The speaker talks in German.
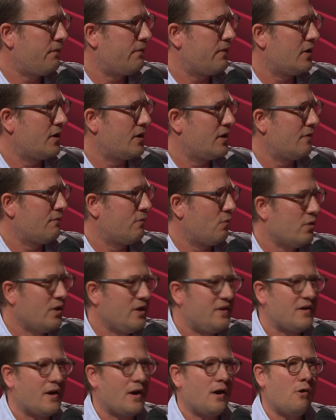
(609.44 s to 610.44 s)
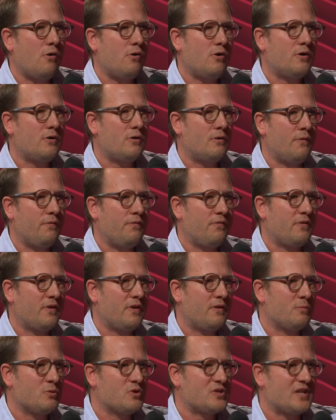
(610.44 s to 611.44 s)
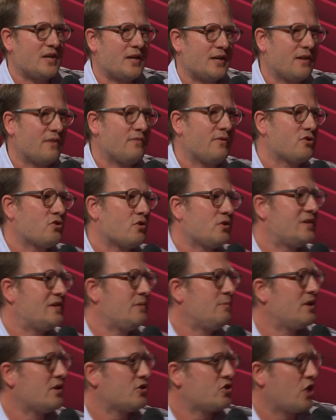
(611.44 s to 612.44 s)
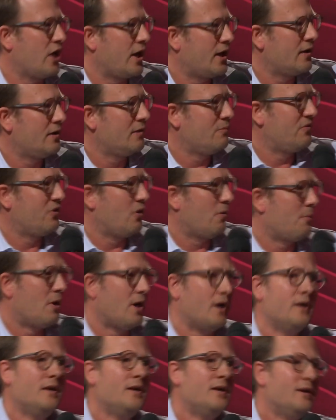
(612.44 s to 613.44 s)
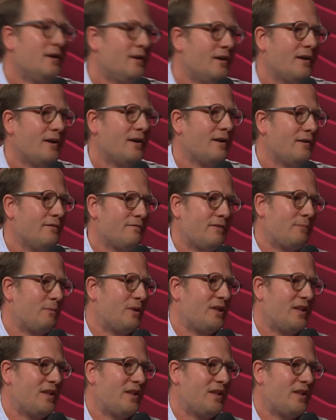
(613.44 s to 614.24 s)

äh, da wohne ich auch. Und ich muss sagen, das war schon ziemlich erschreckend im Sommer, äh, wenn man